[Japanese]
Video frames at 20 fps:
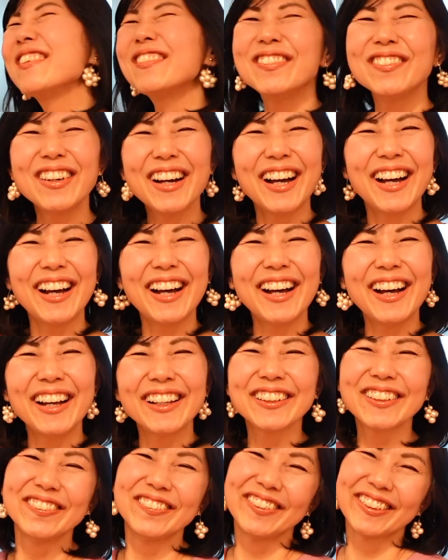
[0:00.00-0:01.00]
るわ
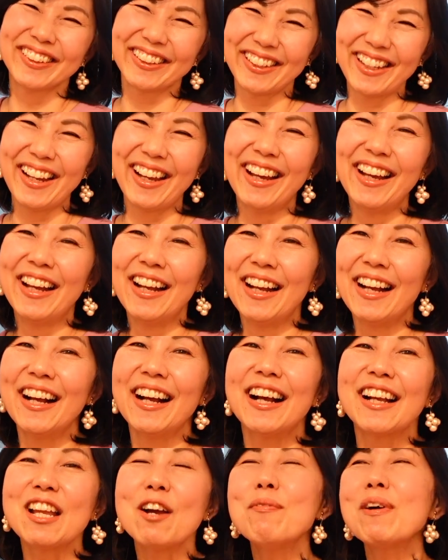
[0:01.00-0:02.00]
と思って
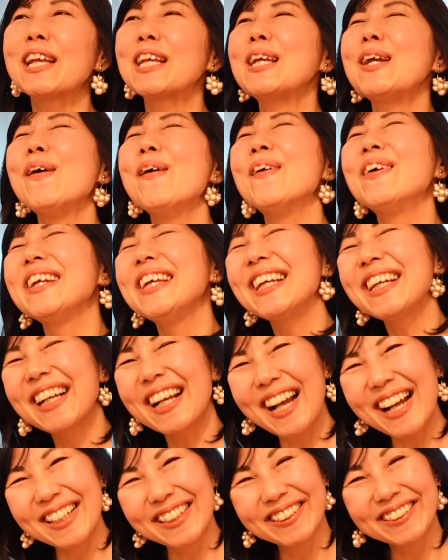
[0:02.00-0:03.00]
やっぱ距離
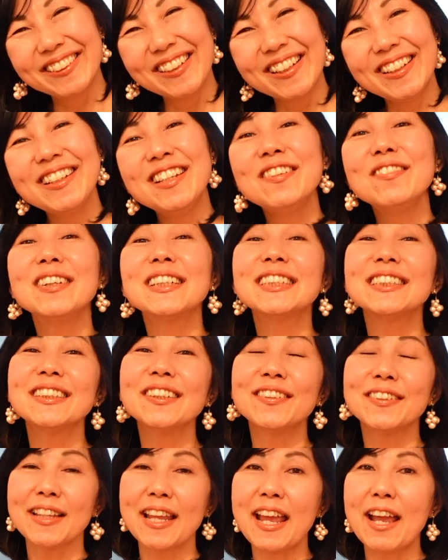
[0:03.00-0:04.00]
感っていります
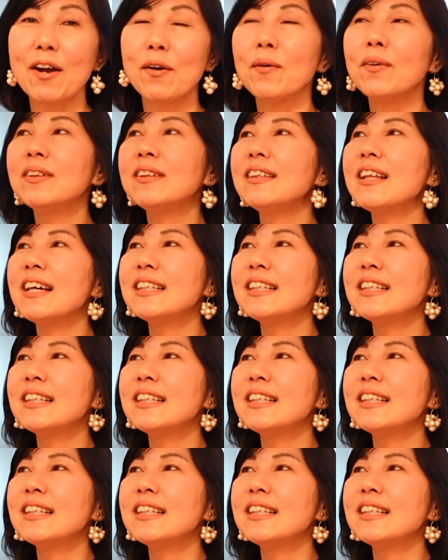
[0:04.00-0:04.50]
よね同